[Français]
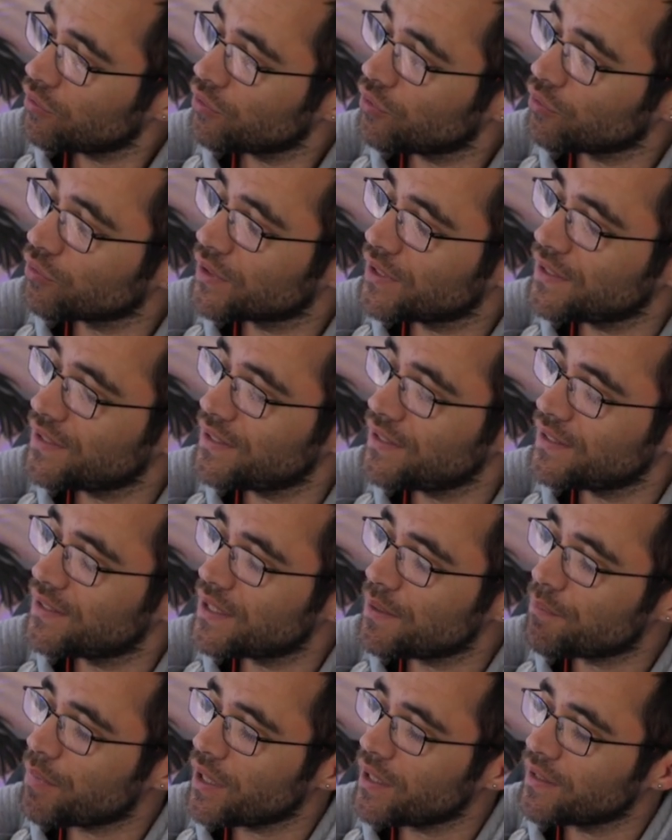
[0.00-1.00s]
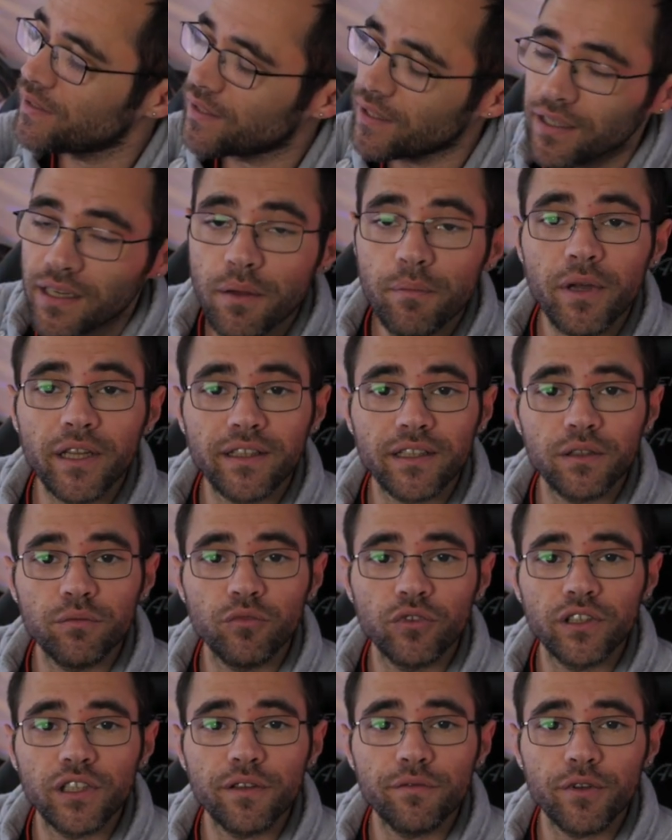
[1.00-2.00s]
Donc ici, c'est pas l'état de la batterie de
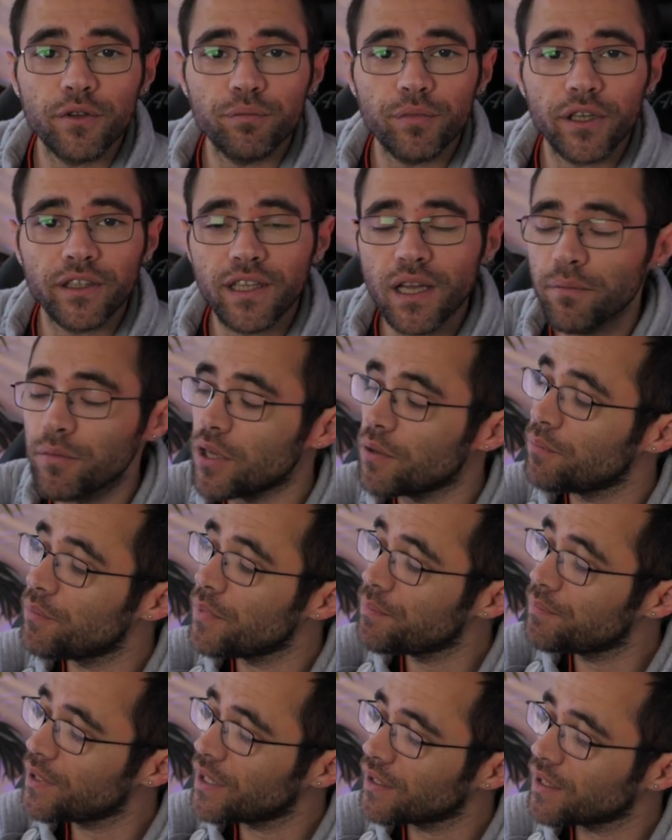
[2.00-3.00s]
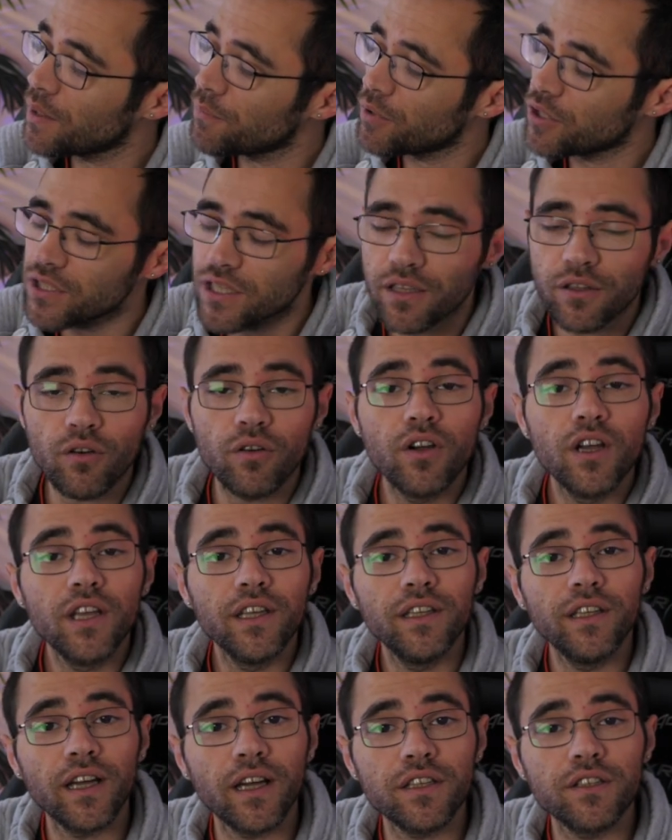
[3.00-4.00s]
mon téléphone portable, mais bien de la brosse à dents.
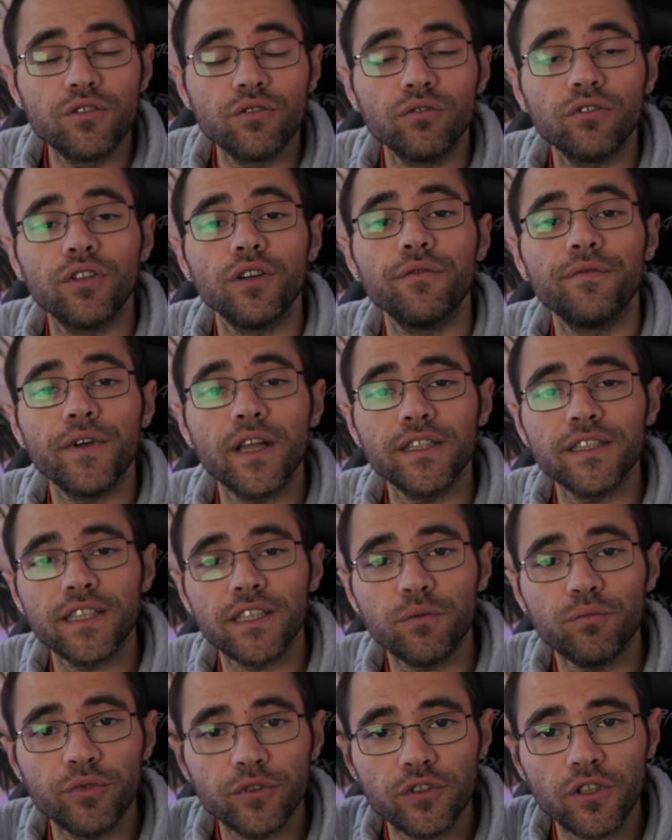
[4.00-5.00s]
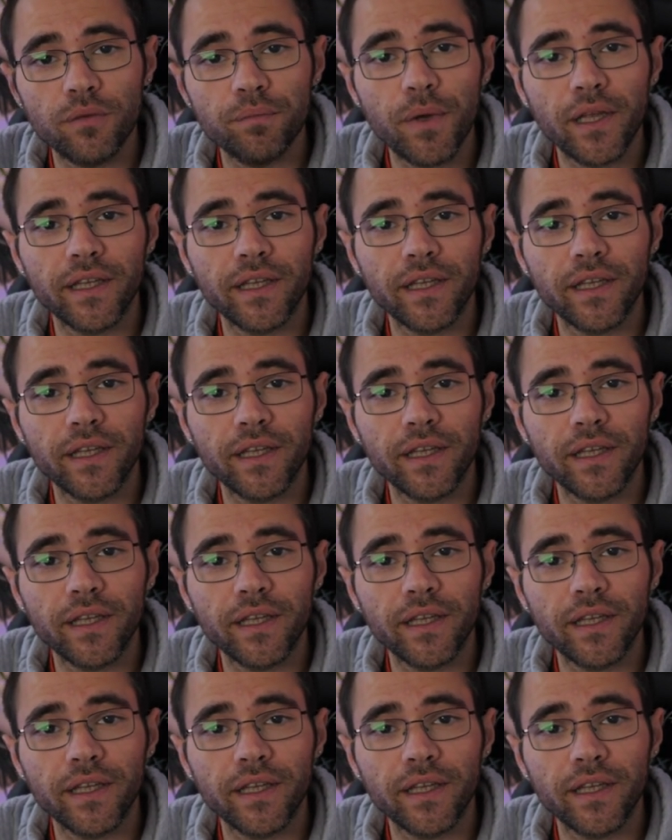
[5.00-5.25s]
Il reste donc 25% de